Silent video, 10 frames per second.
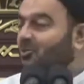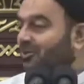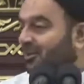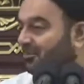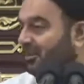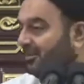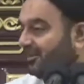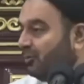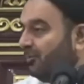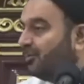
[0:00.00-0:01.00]
उनसे
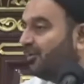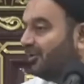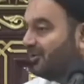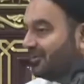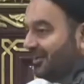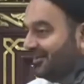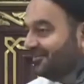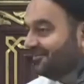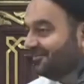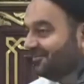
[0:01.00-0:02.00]
बेहतर मोमिन कौन होगा
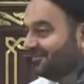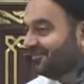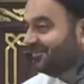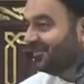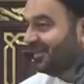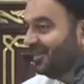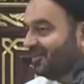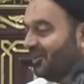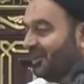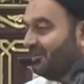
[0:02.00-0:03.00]

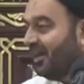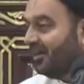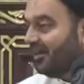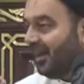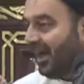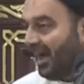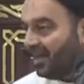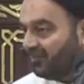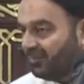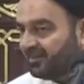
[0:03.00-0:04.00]
जो ईमान के
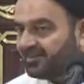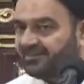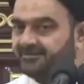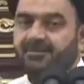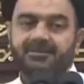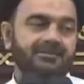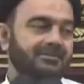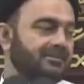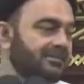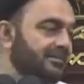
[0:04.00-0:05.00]
आठवें दर्जे पर
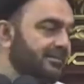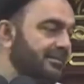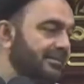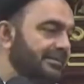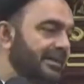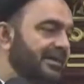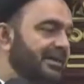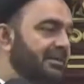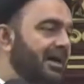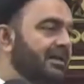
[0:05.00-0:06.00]
या
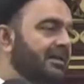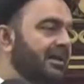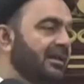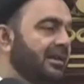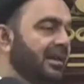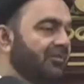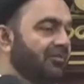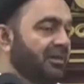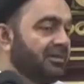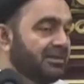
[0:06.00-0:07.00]
ईमान के
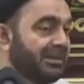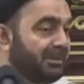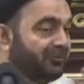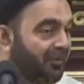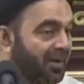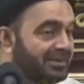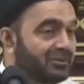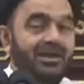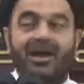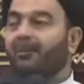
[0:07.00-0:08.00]
नवे दर्जे पर फाइज क्या